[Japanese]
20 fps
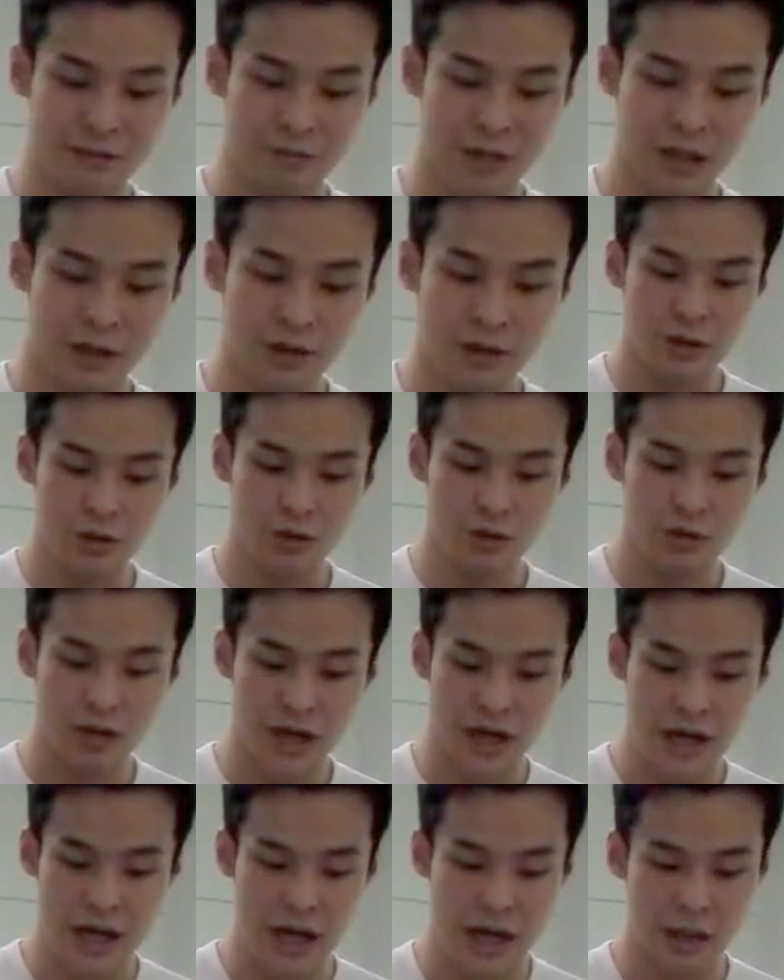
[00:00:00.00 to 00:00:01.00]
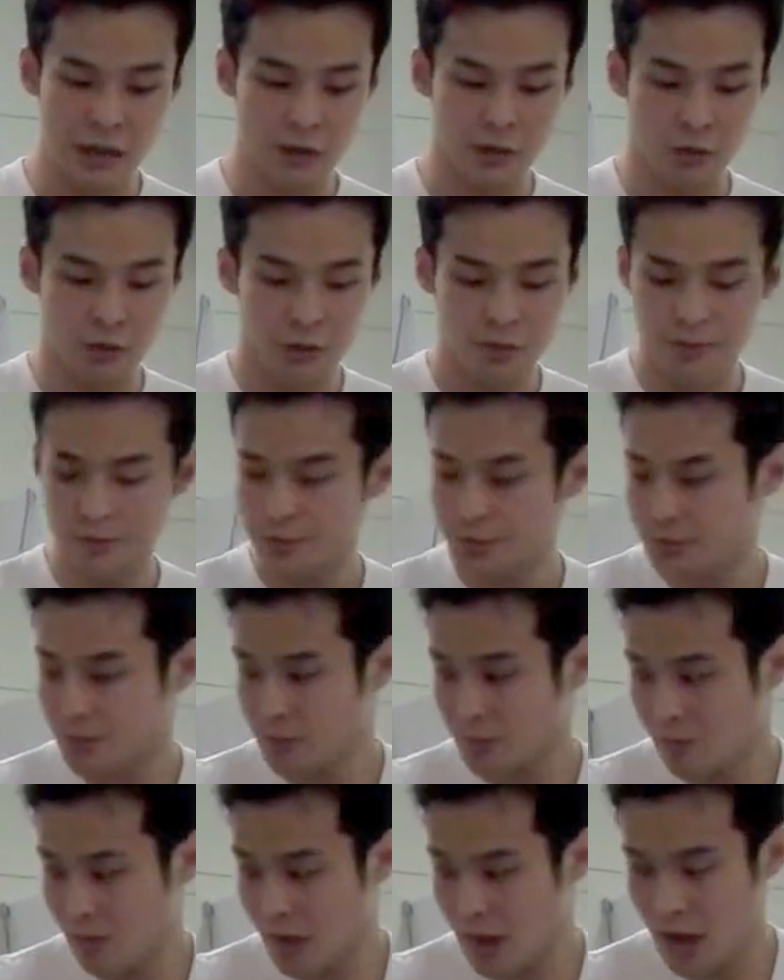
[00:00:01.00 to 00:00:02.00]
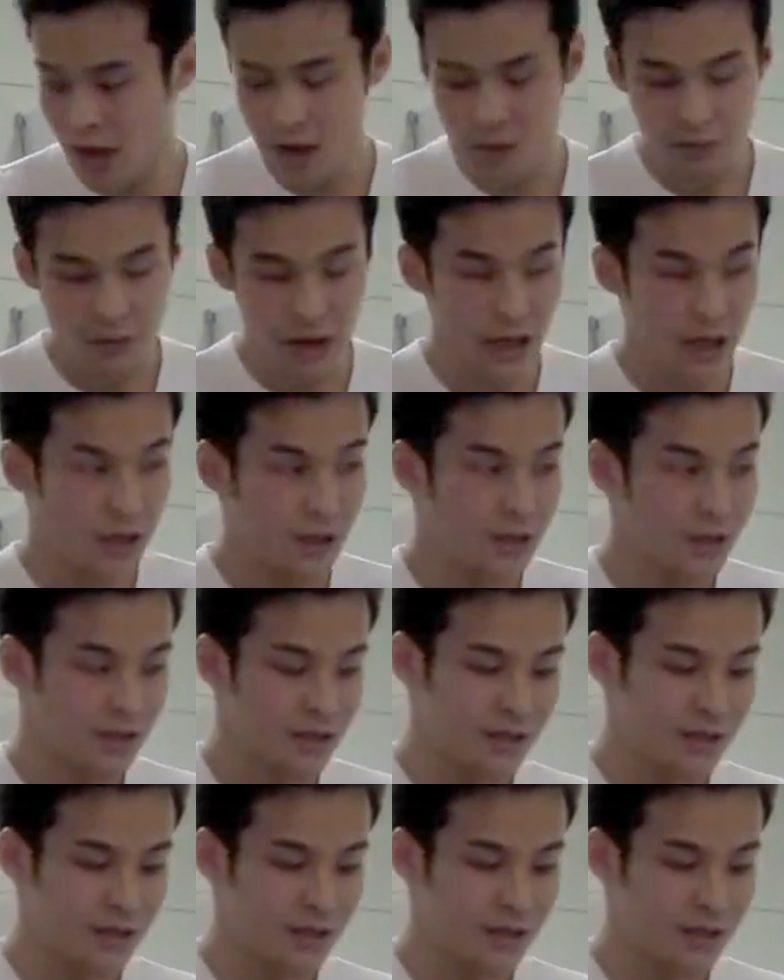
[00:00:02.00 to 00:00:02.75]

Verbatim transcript: まあ、いうのは、えーとまあ、